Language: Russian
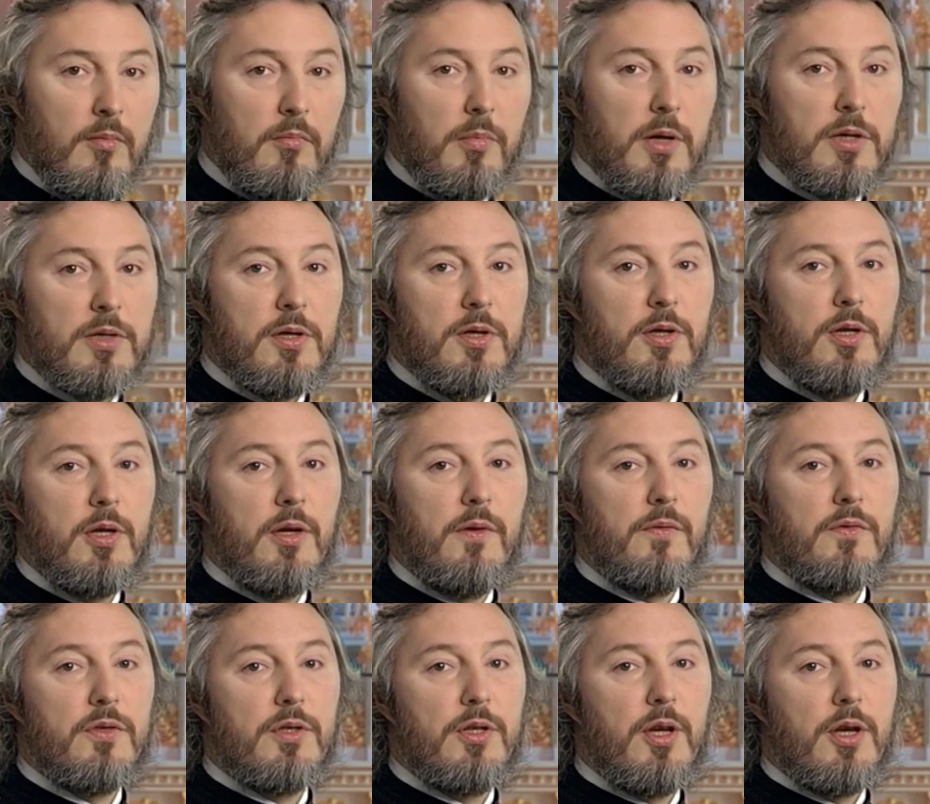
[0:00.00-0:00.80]

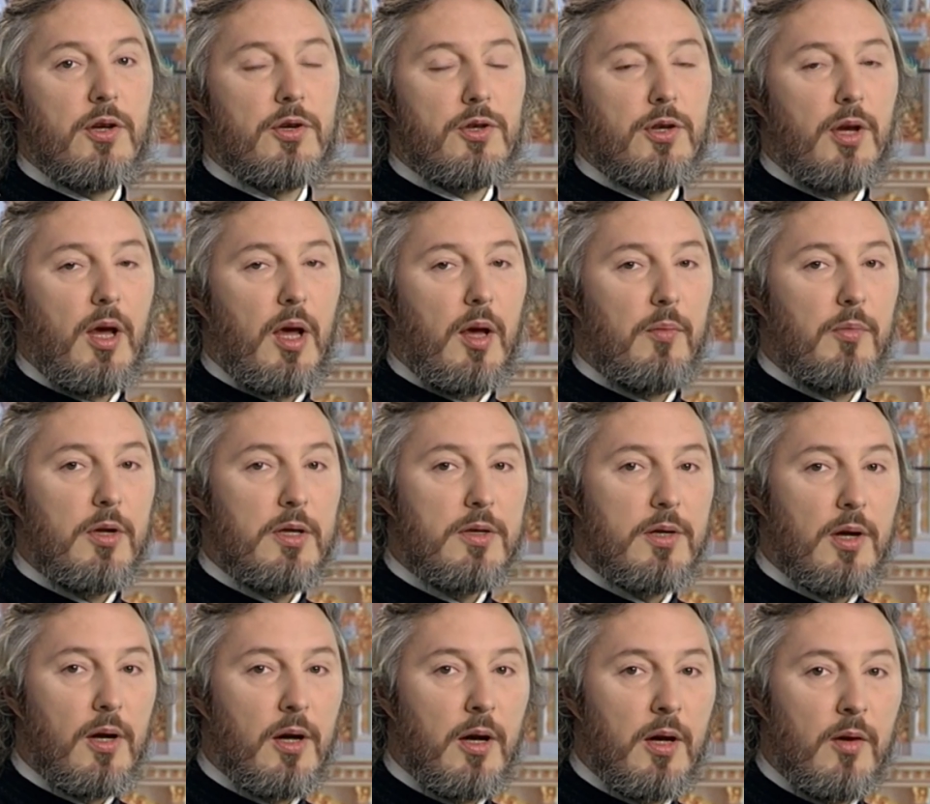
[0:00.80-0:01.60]
Посетив здешние
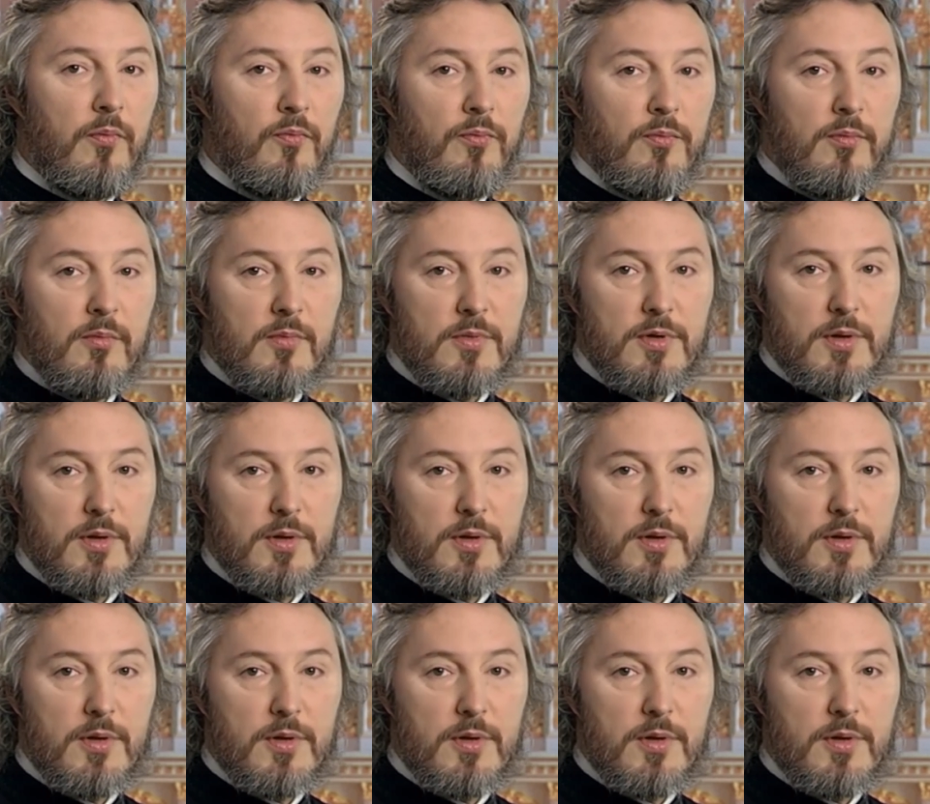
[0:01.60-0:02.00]
обители,